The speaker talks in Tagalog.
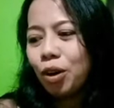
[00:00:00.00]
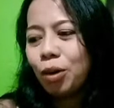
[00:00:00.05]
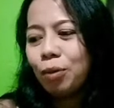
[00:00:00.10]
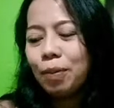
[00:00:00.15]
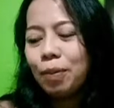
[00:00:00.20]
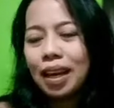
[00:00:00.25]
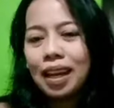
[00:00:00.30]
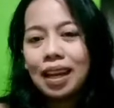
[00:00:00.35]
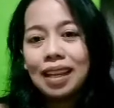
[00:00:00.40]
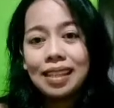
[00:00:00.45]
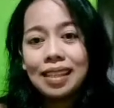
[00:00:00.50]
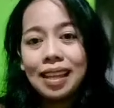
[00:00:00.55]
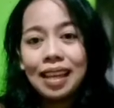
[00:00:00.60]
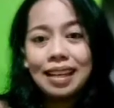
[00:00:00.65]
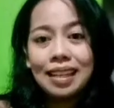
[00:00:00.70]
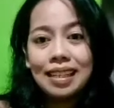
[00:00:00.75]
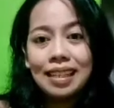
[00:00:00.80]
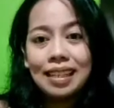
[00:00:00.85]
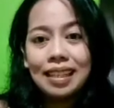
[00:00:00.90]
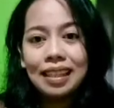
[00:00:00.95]
ako para
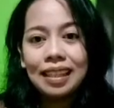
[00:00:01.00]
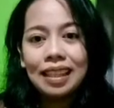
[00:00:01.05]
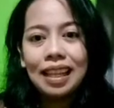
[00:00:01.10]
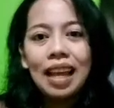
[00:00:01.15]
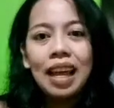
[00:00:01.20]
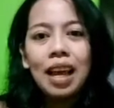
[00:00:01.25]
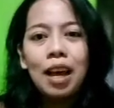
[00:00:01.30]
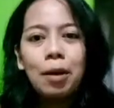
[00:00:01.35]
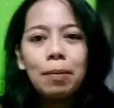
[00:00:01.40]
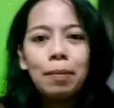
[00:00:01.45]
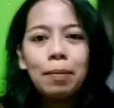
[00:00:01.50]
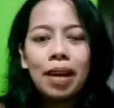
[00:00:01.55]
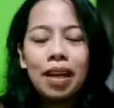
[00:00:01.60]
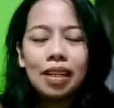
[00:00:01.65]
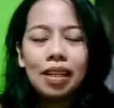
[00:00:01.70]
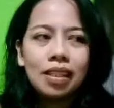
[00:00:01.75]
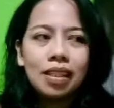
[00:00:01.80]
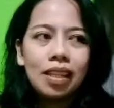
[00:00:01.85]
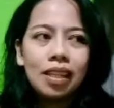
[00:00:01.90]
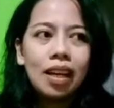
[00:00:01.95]
sa edit,
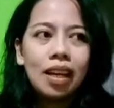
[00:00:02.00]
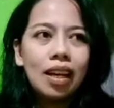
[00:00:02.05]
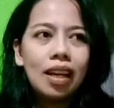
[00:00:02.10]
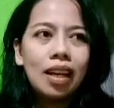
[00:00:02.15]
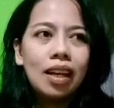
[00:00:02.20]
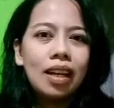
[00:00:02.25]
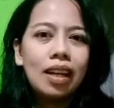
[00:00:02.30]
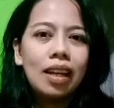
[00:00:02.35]
para sa